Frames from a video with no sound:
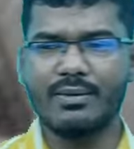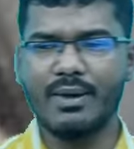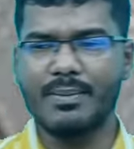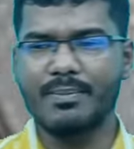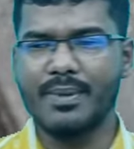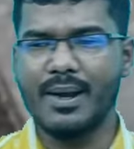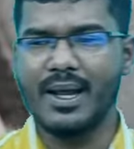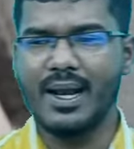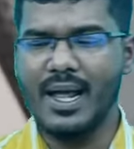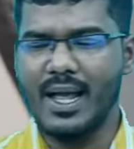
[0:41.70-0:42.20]
हैं कि
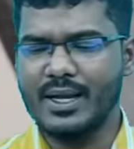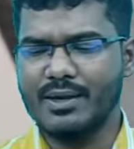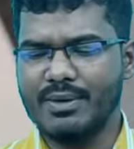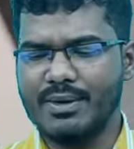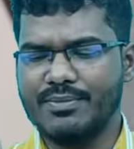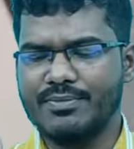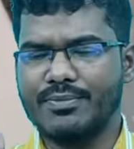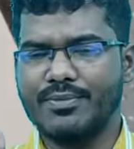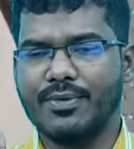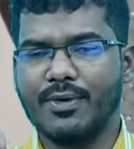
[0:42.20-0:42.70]
भाई पहला है कि
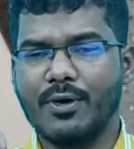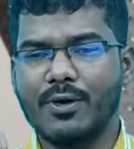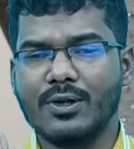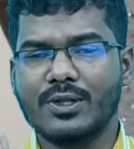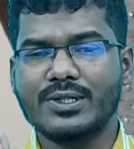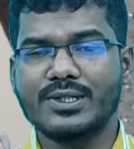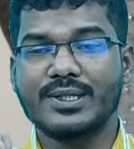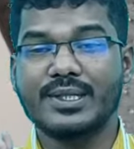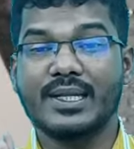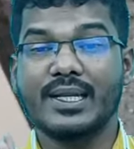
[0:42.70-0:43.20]
भाई
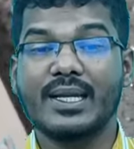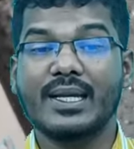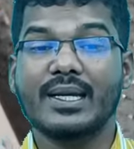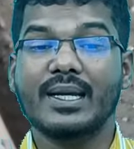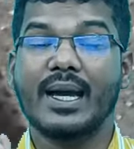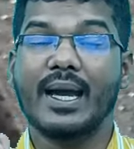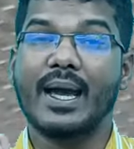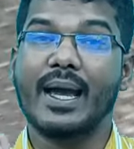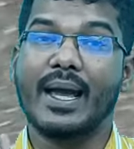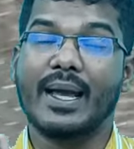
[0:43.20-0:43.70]
फॉल
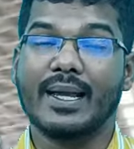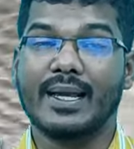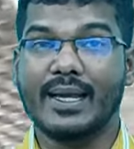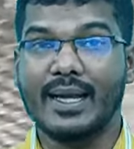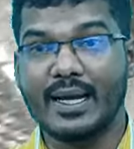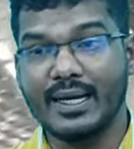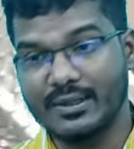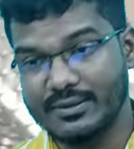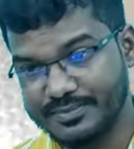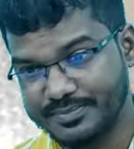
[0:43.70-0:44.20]
सीलिंग है
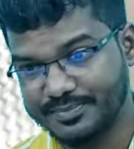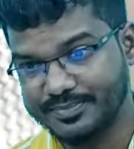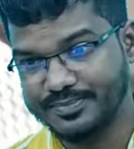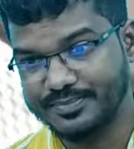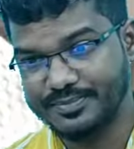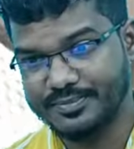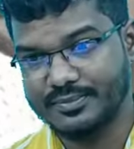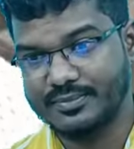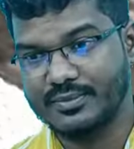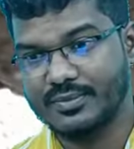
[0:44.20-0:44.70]
क्या
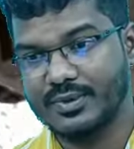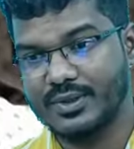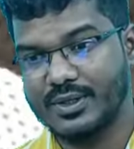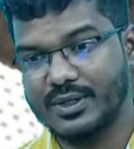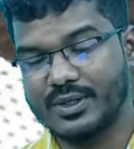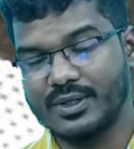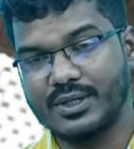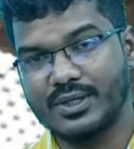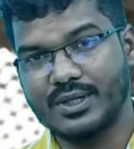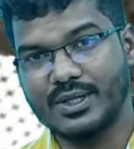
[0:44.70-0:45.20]

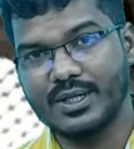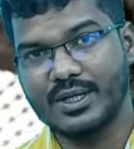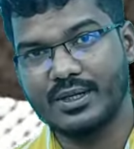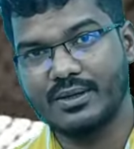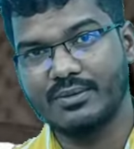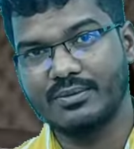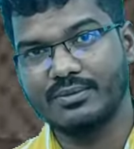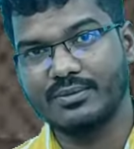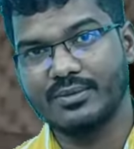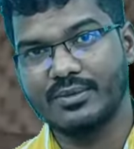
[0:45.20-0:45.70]
ठीक
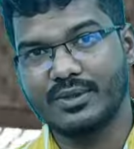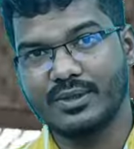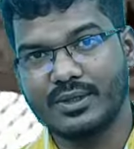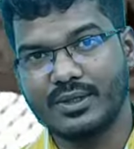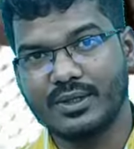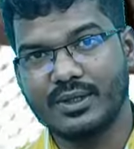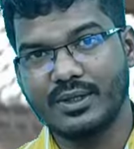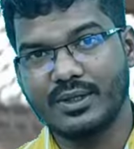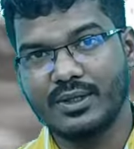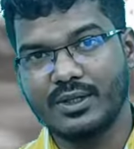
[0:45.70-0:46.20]
है
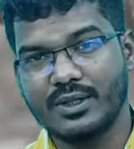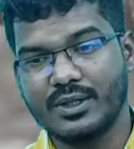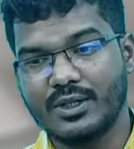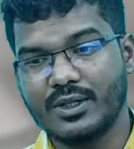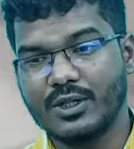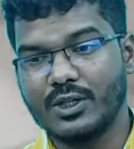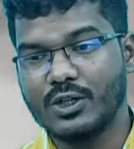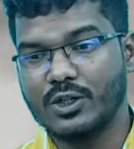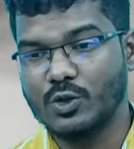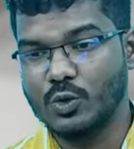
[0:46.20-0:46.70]

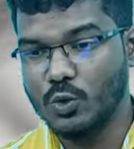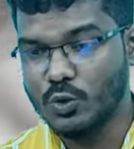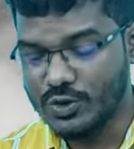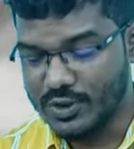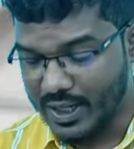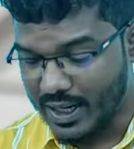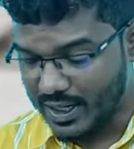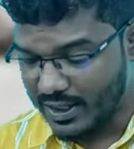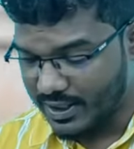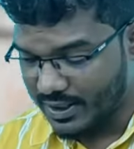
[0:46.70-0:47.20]

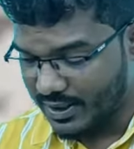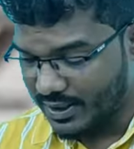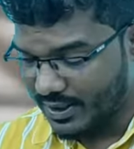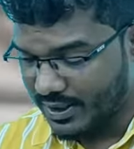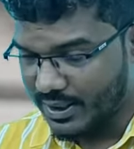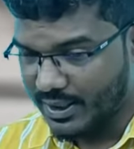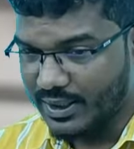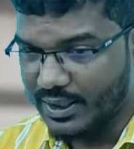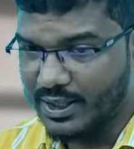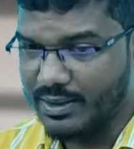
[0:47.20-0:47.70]
दूसरा
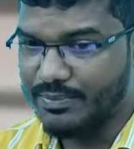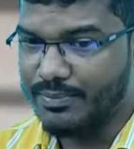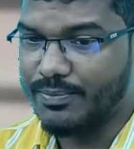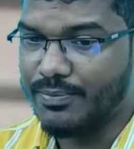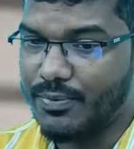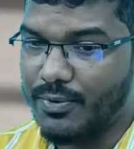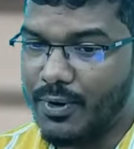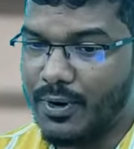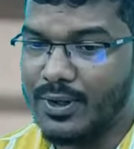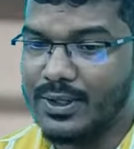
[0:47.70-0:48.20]
कि
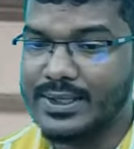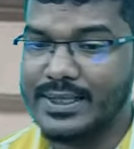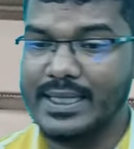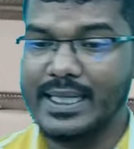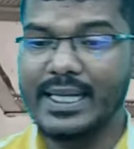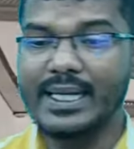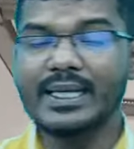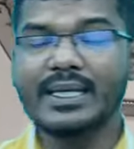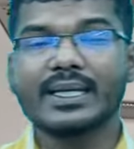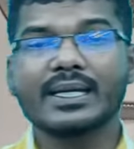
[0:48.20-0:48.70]
फॉल
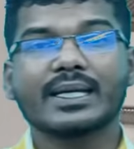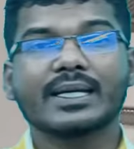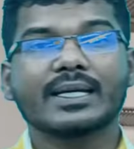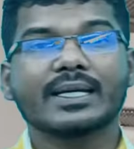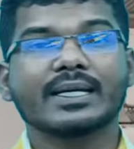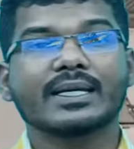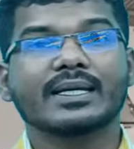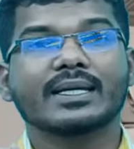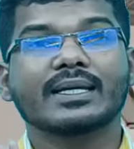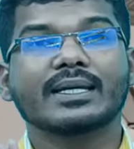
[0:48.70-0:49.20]
सीलिंग
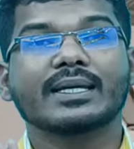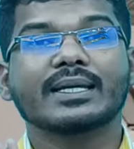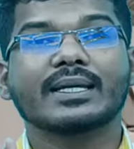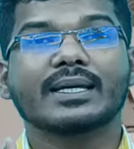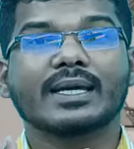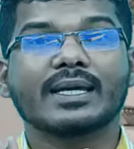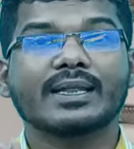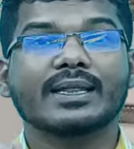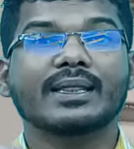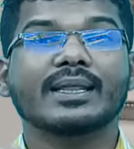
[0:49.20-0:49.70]

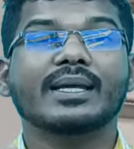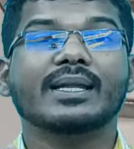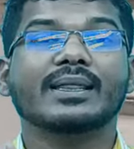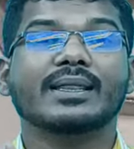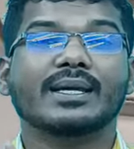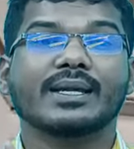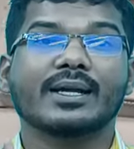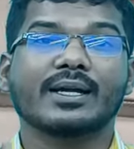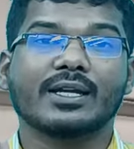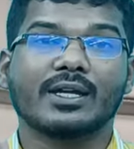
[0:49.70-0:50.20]
कितने
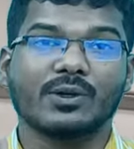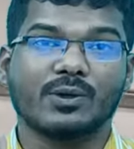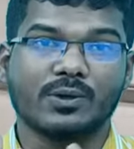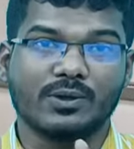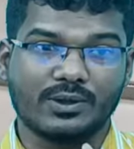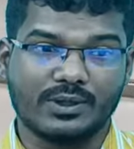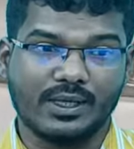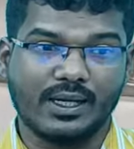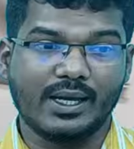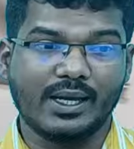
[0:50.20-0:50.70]
तरह के
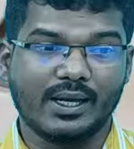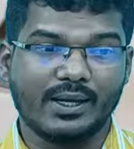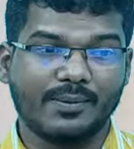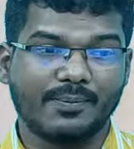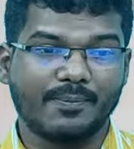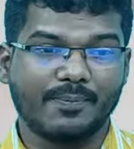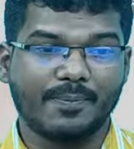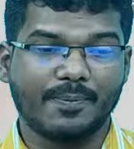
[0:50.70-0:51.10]
होते हैं